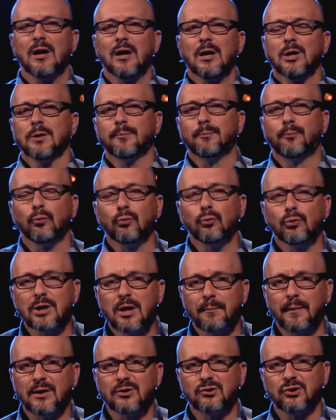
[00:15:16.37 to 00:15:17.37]
i bólu nie
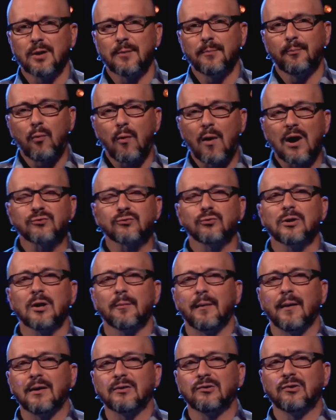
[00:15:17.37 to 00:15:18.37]
będzie, i płaczu nie
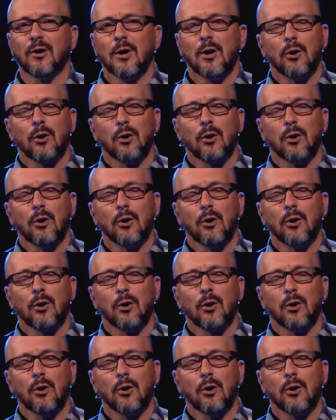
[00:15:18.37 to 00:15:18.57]
będzie.